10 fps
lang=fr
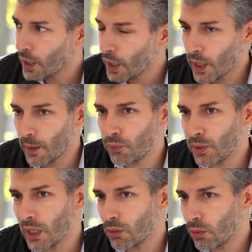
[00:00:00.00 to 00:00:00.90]
Et
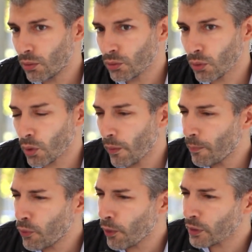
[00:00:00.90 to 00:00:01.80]
puis elle ne se retrouvait
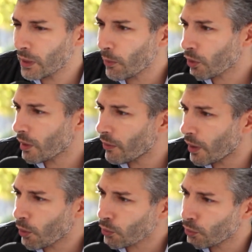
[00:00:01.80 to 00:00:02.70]
plus forcément dans les
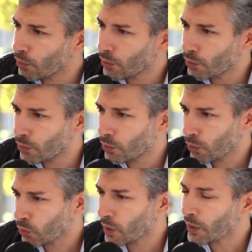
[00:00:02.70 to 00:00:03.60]
valeurs, de,
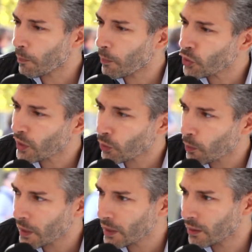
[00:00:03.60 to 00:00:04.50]
en tout cas dans le projet
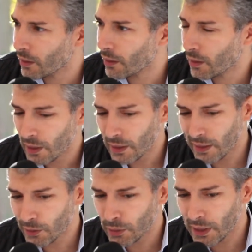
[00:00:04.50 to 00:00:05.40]
d'entreprise euh, de
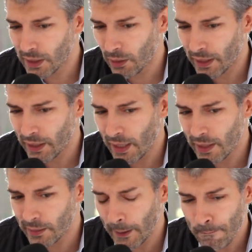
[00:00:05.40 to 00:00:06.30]
la société dans laquelle elle
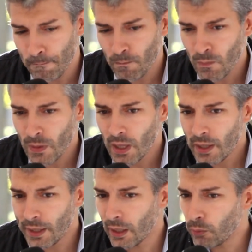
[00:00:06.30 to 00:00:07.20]
était.
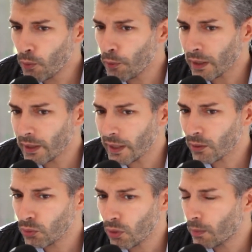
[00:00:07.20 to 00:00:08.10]
Et elle a voulu faire naître
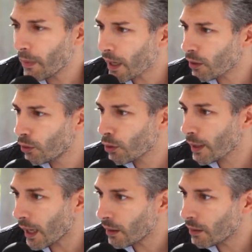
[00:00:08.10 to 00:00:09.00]
une marque
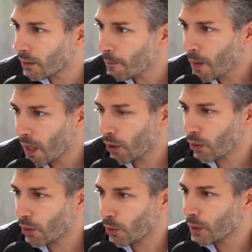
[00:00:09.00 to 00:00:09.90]
locale.
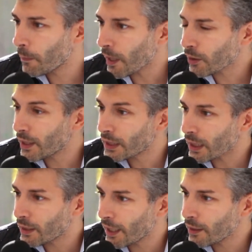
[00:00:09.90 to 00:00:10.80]
Alors euh, au départ dans les
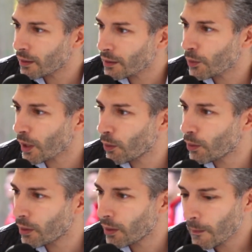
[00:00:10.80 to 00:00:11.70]
Ardennes, ça veut dire
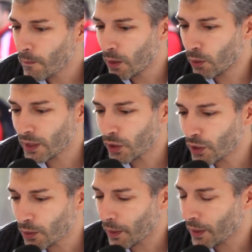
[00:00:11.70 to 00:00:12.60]
que le, siège
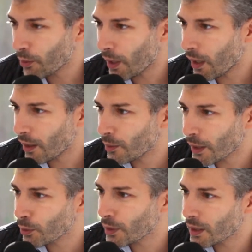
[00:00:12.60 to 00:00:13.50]
historique de la,
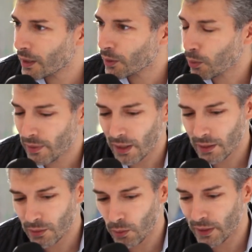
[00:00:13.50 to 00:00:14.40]
société se trouve
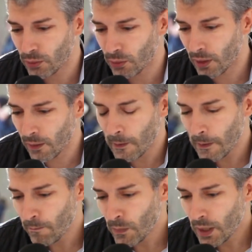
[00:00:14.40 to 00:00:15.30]
à, Sedan.
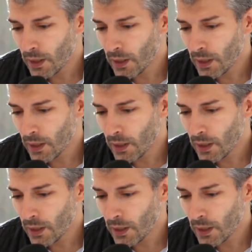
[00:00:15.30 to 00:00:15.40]
Sedan, oui.